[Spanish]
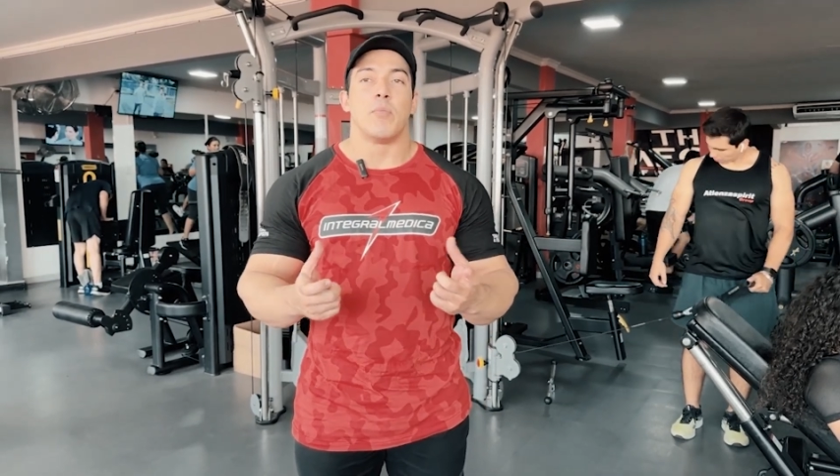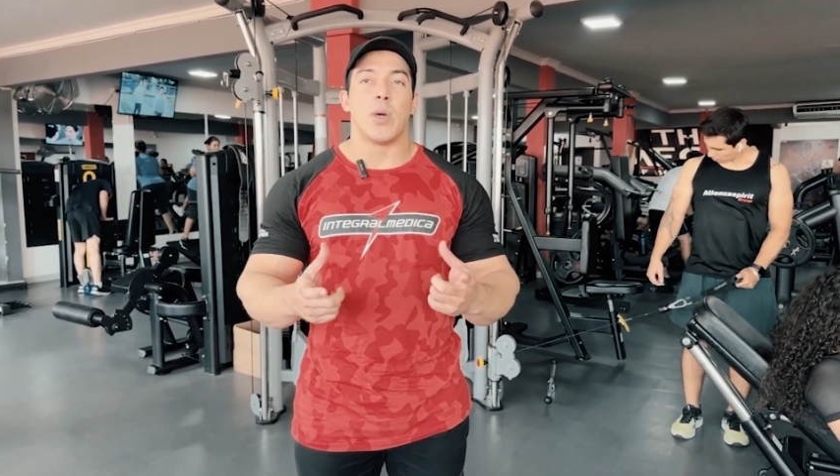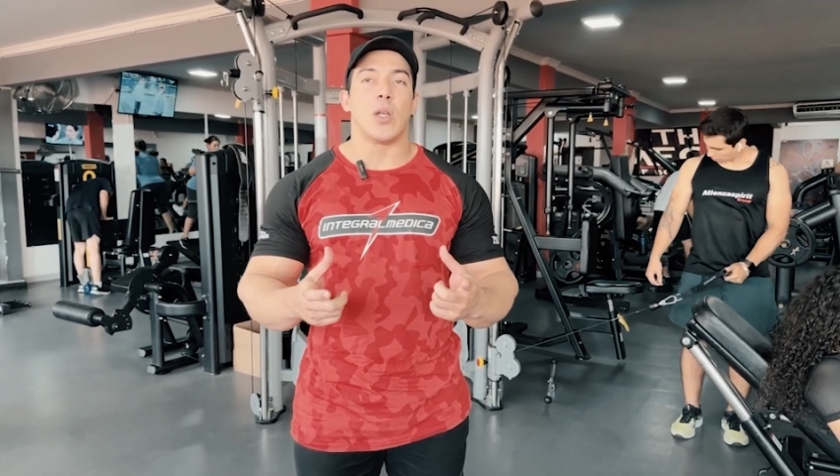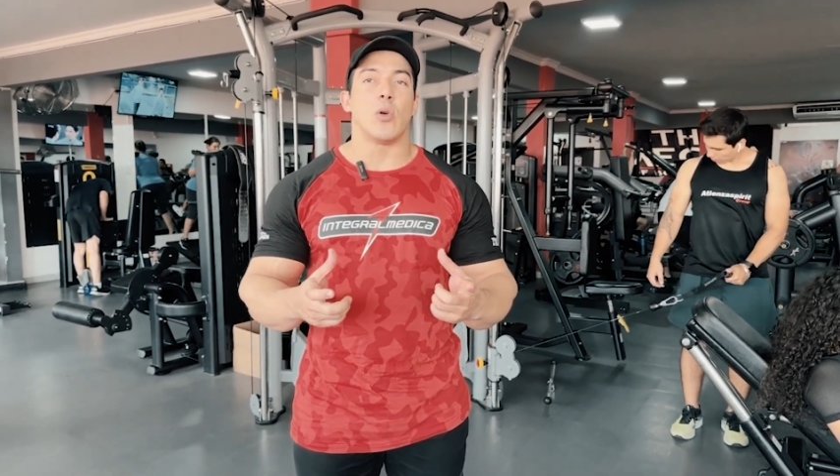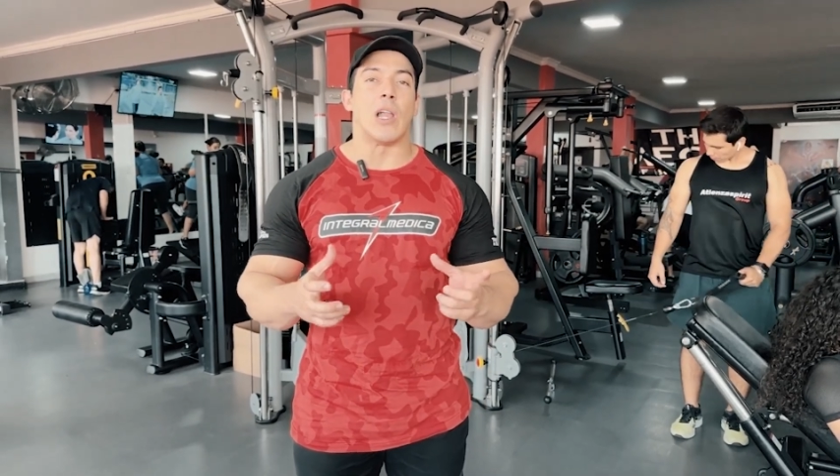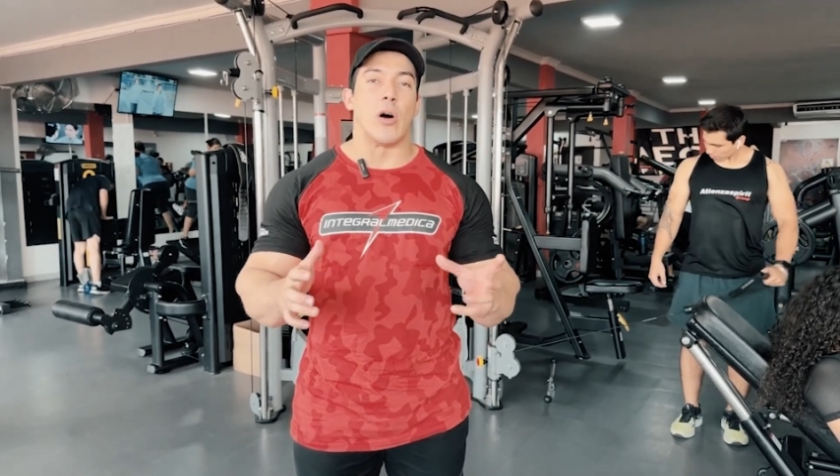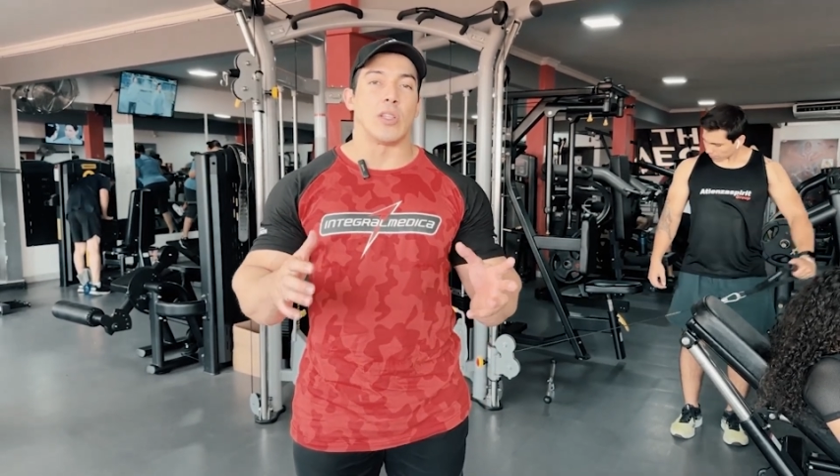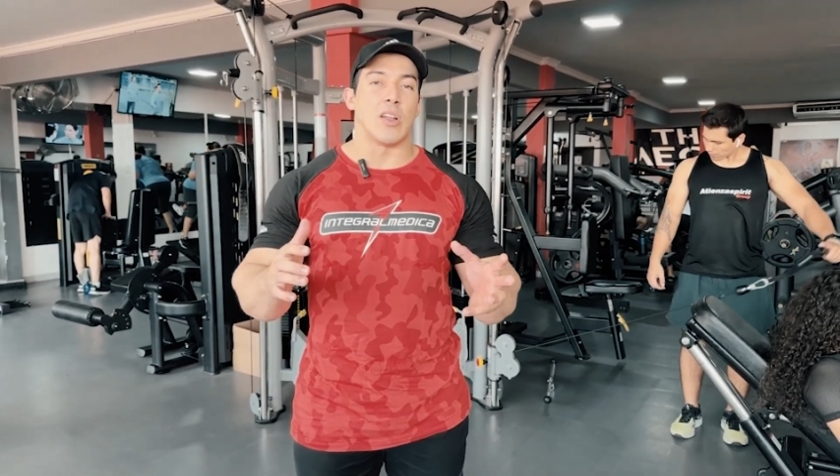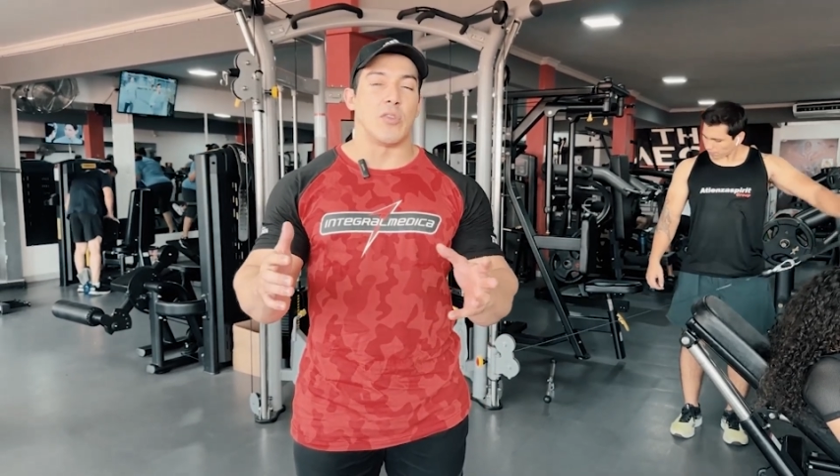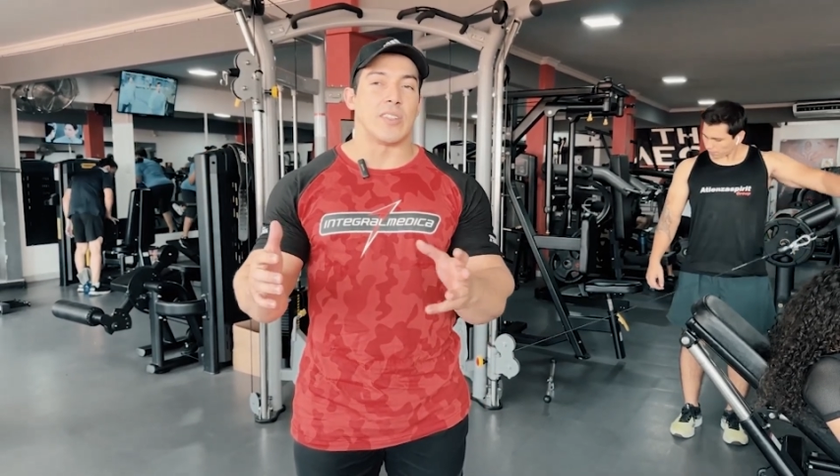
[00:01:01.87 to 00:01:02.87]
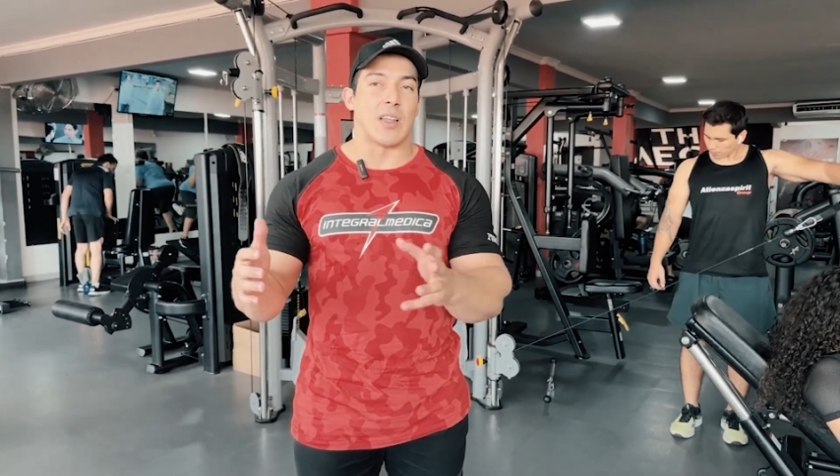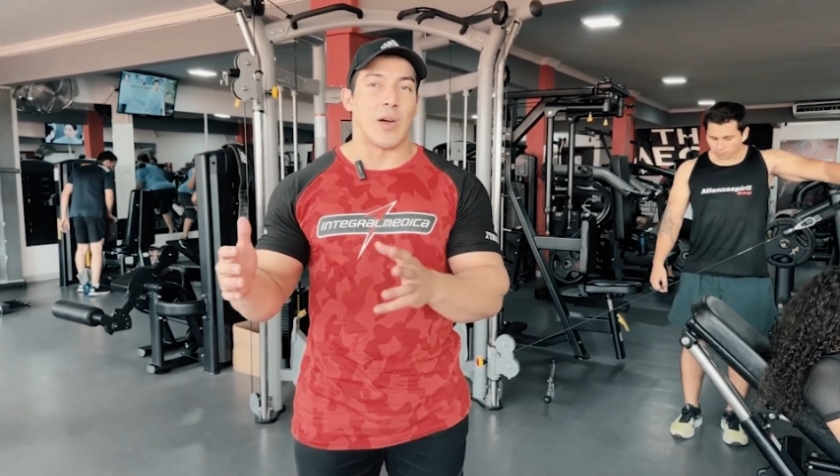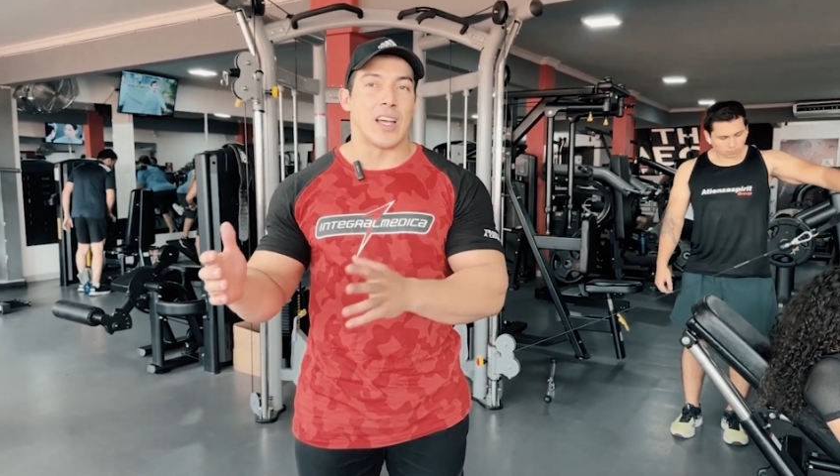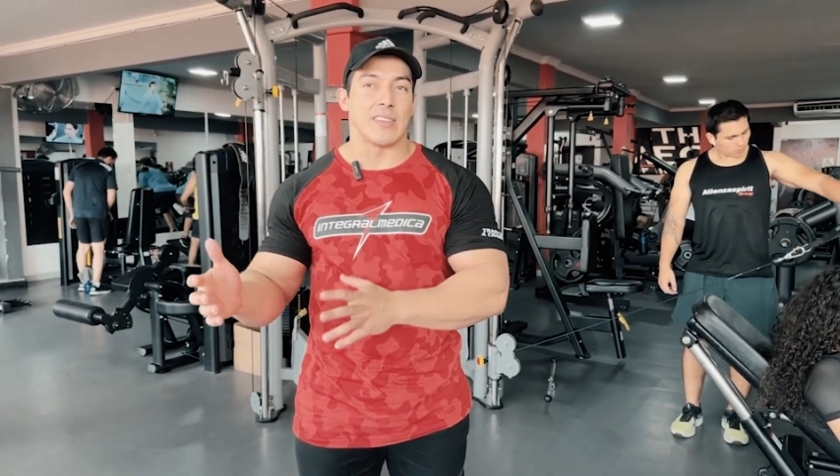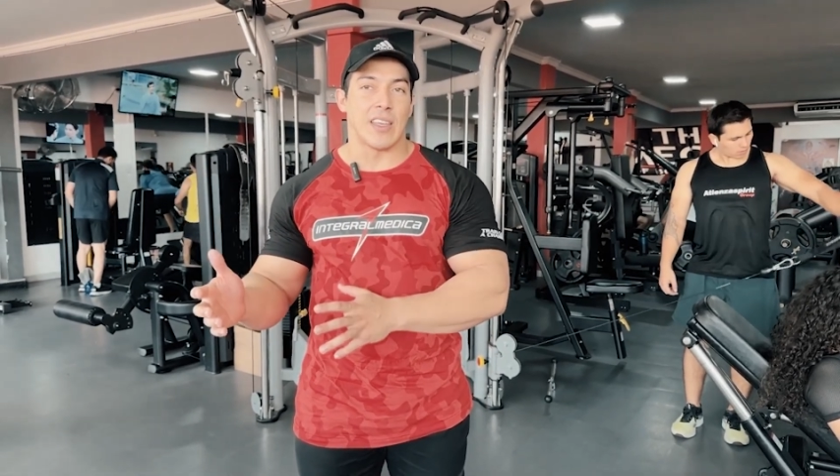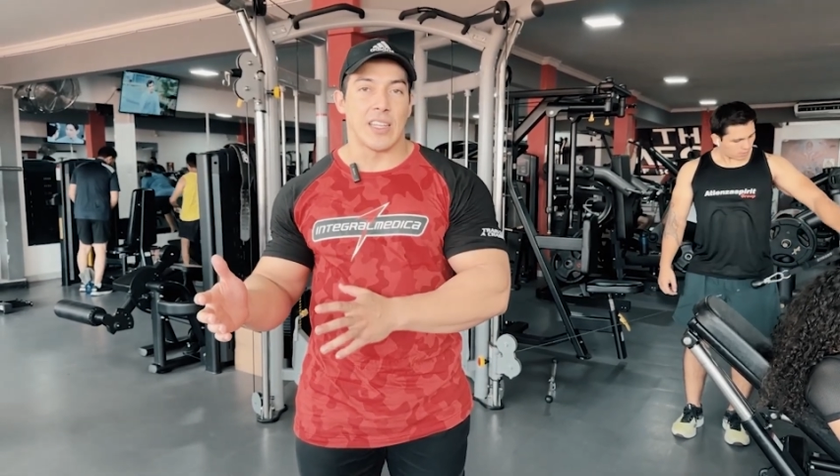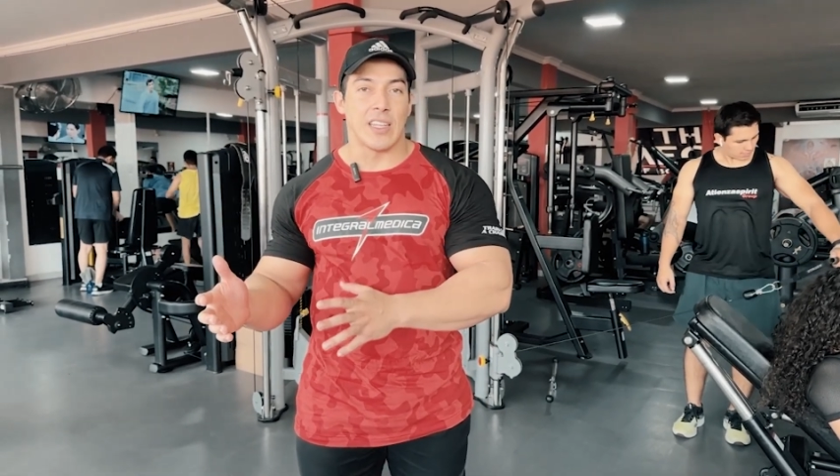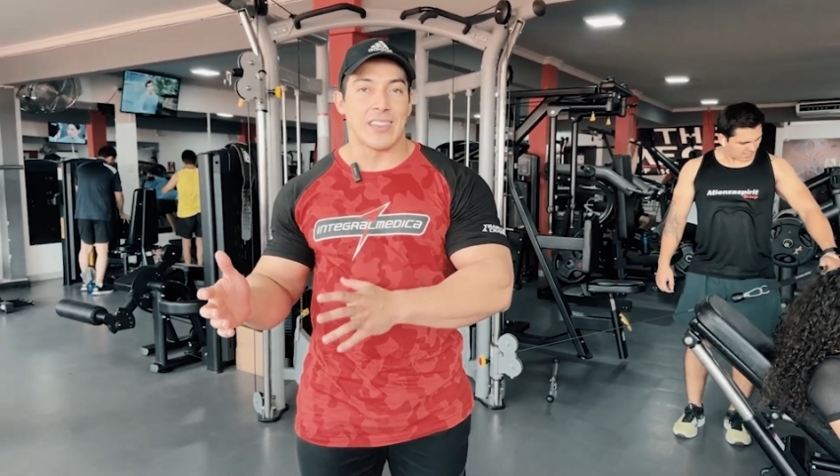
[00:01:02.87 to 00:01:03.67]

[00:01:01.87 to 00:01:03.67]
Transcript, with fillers: pero las otras fuerzas van a seguir